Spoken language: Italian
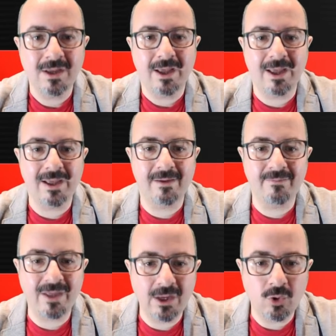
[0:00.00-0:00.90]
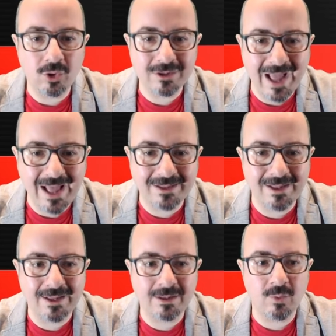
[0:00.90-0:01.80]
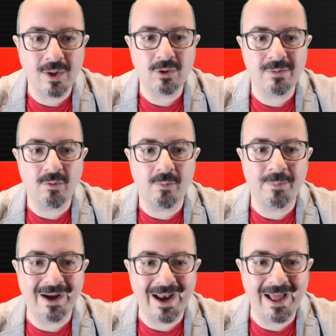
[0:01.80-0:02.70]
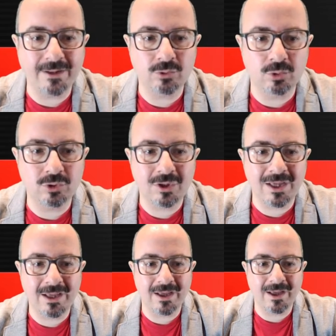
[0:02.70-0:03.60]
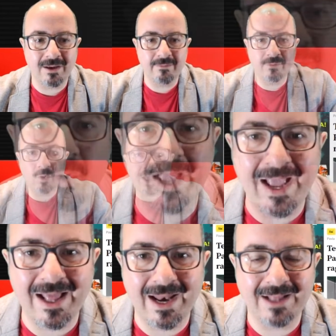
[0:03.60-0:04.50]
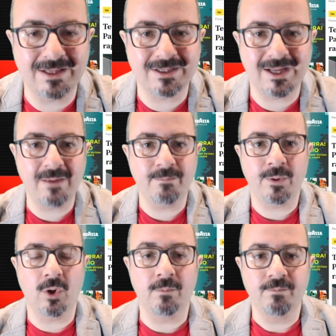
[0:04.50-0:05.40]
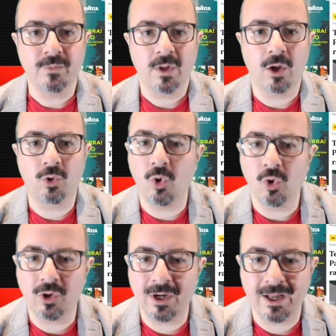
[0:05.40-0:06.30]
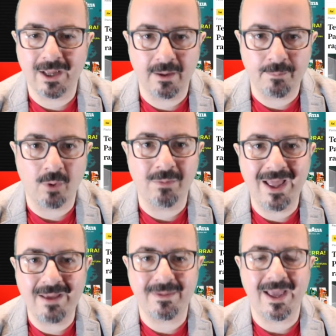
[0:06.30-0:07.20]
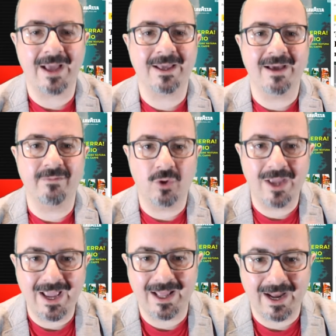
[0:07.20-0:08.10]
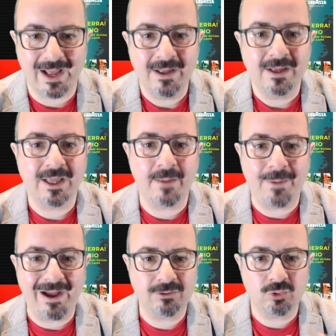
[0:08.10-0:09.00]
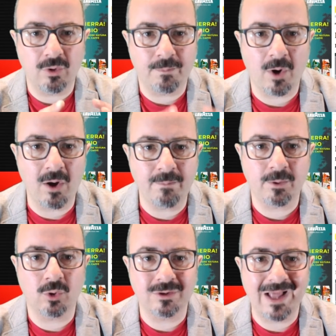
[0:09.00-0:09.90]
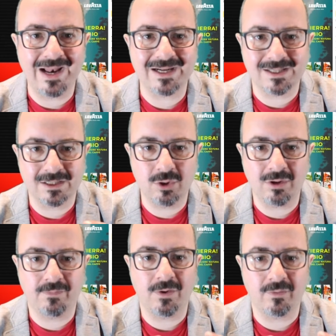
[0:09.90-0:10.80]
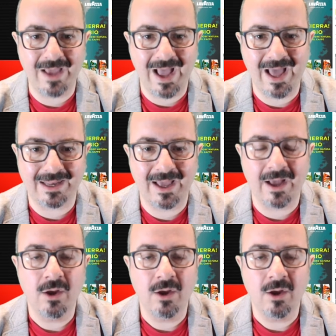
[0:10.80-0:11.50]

eh, vi ricordate di quando abbiamo parlato di eh, Voghera, ad esempio, eh, con eh, problemi anche a Voghera che partono proprio dalla stazione ferroviaria,